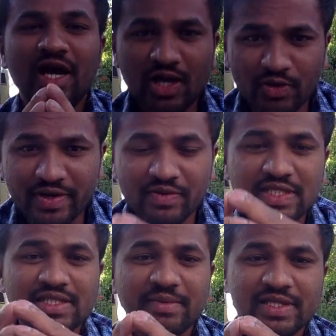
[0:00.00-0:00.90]
हेलो
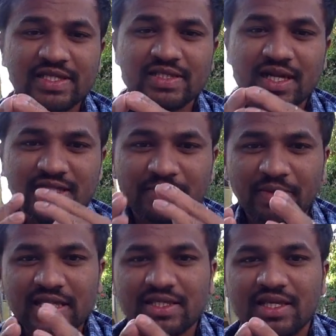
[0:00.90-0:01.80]
एवरीवन साइमन दिस साइड आज हम
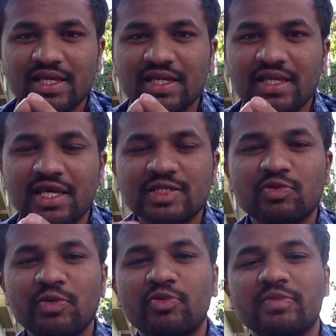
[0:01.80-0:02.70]
बात करेंगे कि
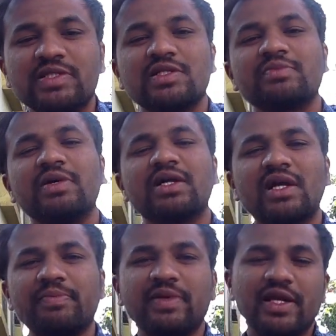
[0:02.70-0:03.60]
एक्सपोर्ट इंपोर्ट बिजनेस में अगर
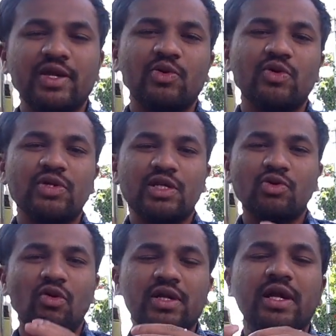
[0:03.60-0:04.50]
आप नए हो या
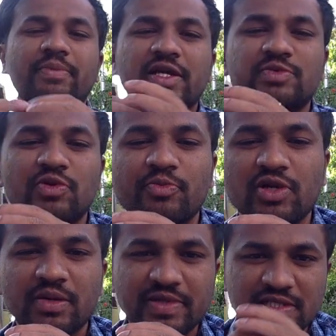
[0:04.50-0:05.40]
तो ऑलरेडी आपका एक्सपोर्ट
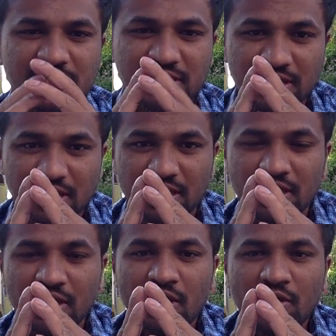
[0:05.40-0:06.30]
इंपोर्ट का बिजनेस चल रहा है
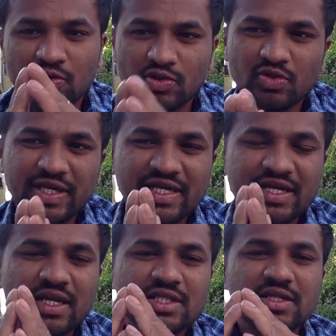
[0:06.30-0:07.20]
तो उसको एक
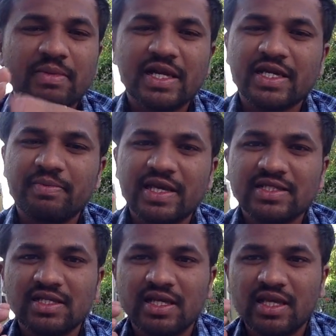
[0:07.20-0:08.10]
इंटरनेशनल मार्केट में
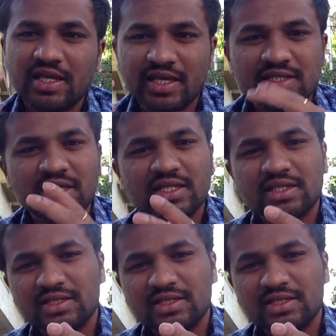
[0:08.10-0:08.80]
कैसे लेके ले, जा,